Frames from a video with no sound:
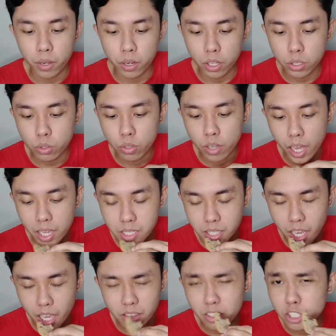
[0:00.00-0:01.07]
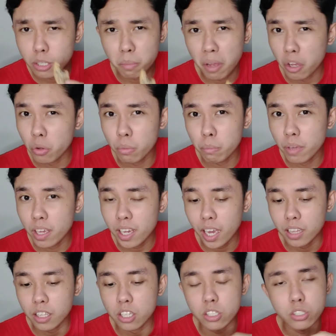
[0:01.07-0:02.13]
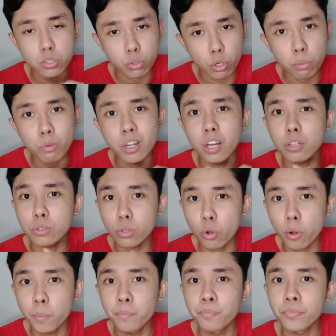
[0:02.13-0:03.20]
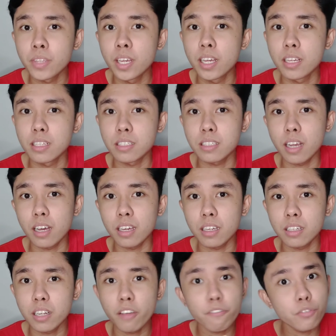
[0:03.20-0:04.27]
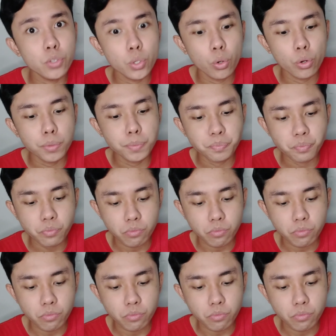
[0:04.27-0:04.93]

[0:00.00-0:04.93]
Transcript: Pero ito guys, kahit hindi siya bagong bake, kahit i-store mo lang to sa ref nyo,